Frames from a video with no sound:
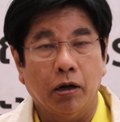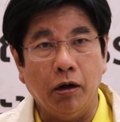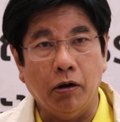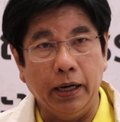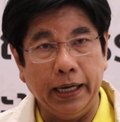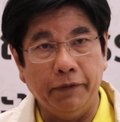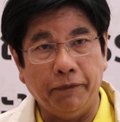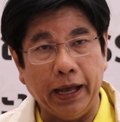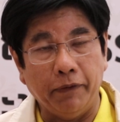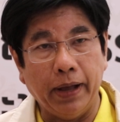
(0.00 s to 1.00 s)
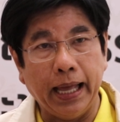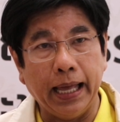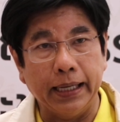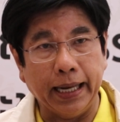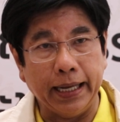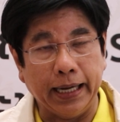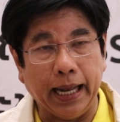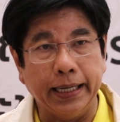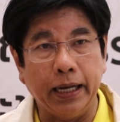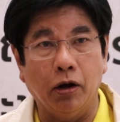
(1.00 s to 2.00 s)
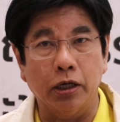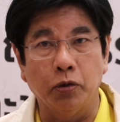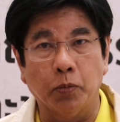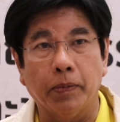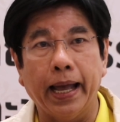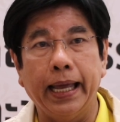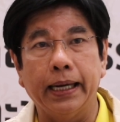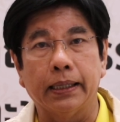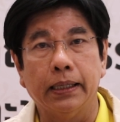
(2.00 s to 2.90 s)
ก็ขอเรียนฝากว่าในขณะที่กองทุนหมู่บ้าน